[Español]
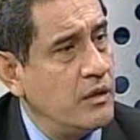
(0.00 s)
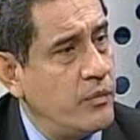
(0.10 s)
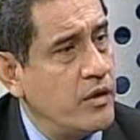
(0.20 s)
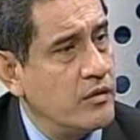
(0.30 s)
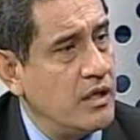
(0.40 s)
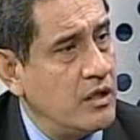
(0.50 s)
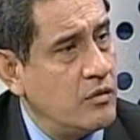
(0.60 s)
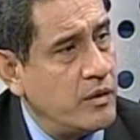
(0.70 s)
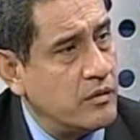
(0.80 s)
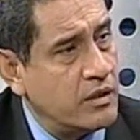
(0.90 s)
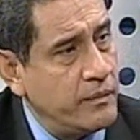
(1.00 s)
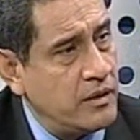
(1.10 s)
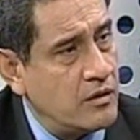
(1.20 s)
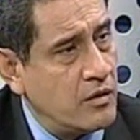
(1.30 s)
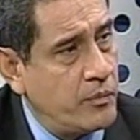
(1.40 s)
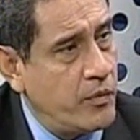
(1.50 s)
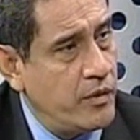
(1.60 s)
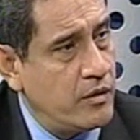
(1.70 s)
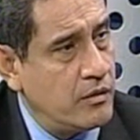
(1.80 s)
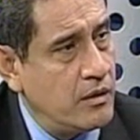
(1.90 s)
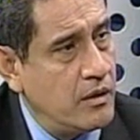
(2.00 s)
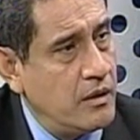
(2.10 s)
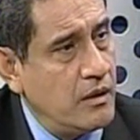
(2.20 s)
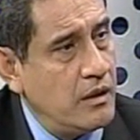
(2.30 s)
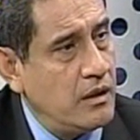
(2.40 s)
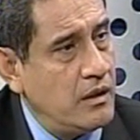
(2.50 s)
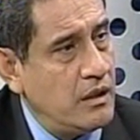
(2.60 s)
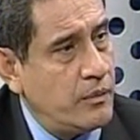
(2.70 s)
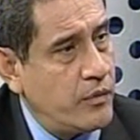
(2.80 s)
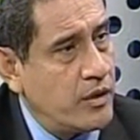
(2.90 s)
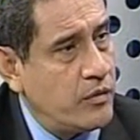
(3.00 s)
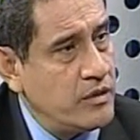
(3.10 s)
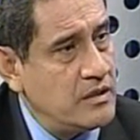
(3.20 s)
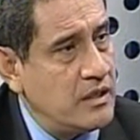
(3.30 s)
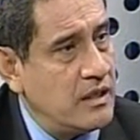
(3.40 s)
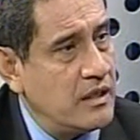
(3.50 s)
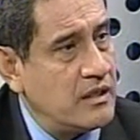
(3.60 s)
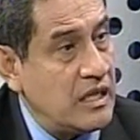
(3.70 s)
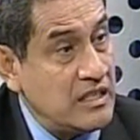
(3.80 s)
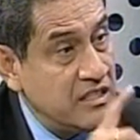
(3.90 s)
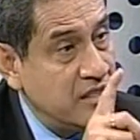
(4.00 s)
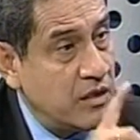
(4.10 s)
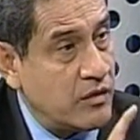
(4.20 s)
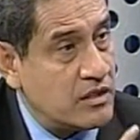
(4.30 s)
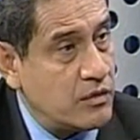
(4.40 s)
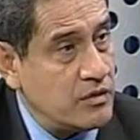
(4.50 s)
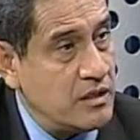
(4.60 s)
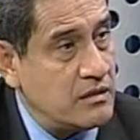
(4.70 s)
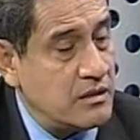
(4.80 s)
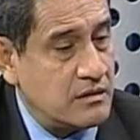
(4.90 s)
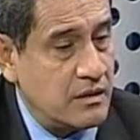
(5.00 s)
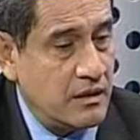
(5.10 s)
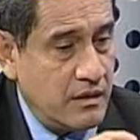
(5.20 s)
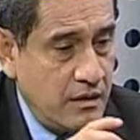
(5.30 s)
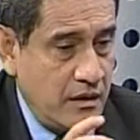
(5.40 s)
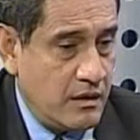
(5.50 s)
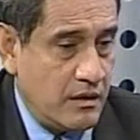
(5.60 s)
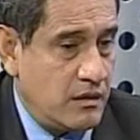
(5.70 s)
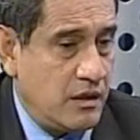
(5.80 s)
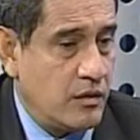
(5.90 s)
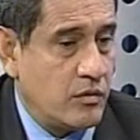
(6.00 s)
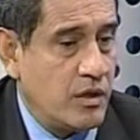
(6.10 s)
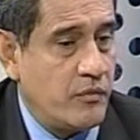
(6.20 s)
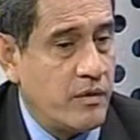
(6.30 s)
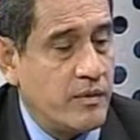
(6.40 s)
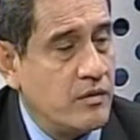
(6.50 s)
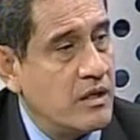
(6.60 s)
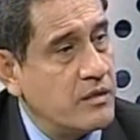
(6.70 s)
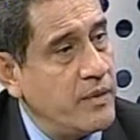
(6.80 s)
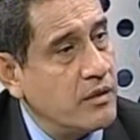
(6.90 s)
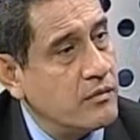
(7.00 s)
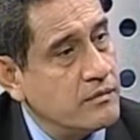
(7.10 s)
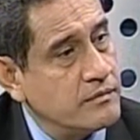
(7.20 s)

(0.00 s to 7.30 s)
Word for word: y es por eso que en estos momentos el Ministerio Público y el Poder Judicial, que ya iniciaron las audiencias, eh, tienen toda la información al respecto. ¿La